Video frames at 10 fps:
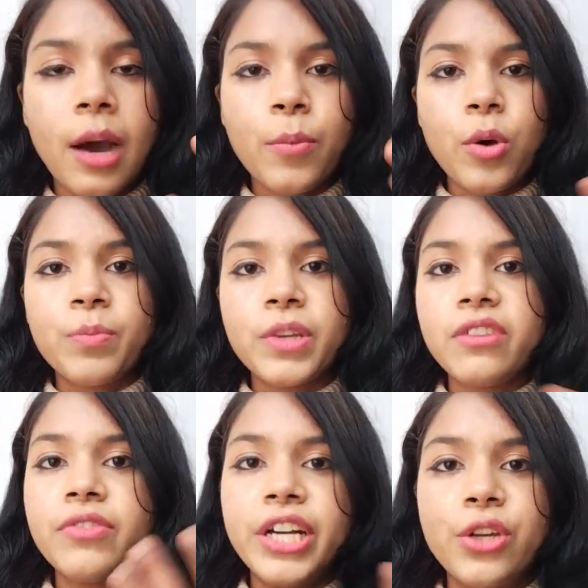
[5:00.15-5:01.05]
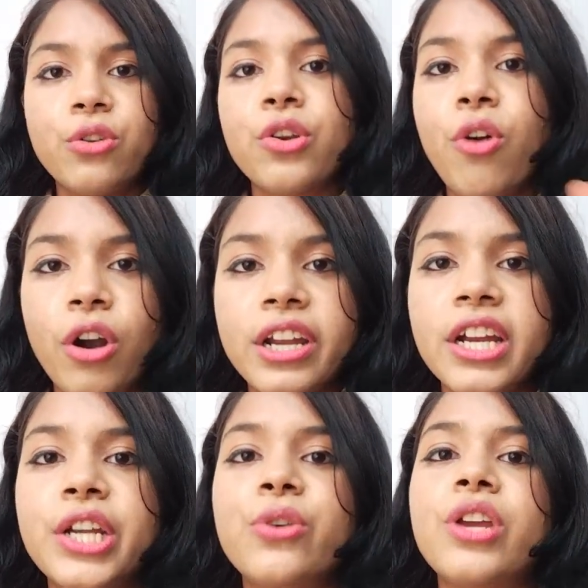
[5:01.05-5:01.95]
आपको अपनी वीडियो रिकॉर्ड
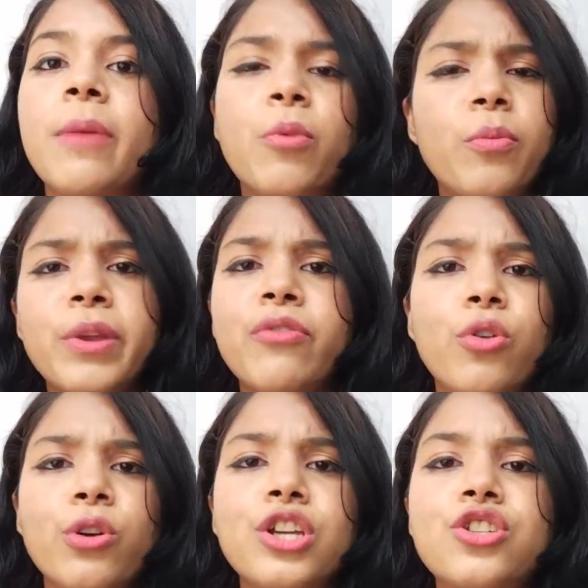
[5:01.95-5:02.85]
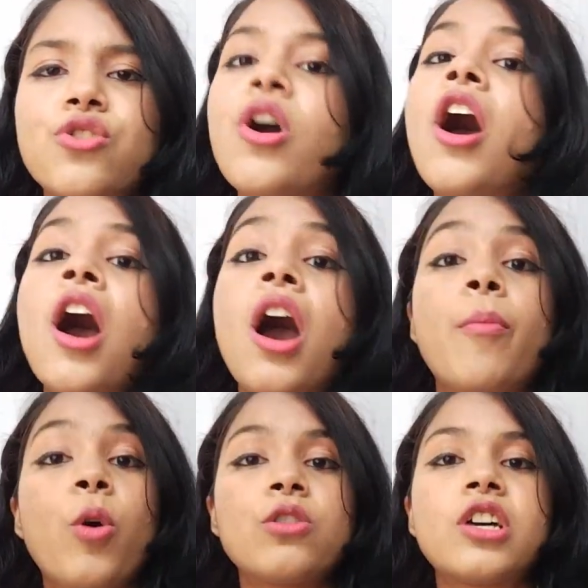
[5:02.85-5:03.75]
करनी हो या आपको अपनी फोटो खींचनी हो आप
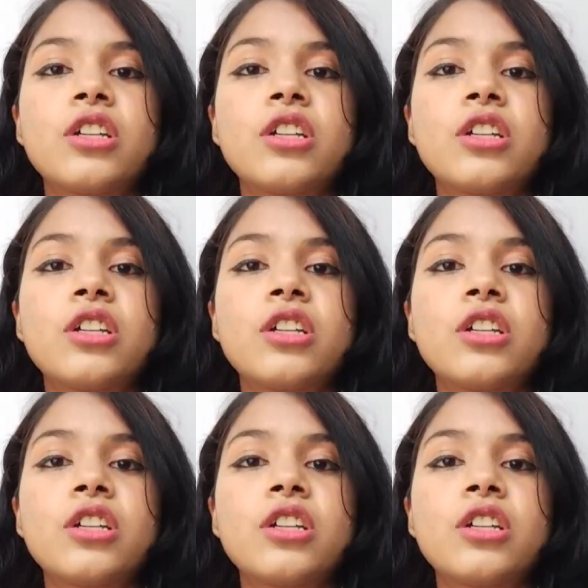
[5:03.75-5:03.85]
बहुत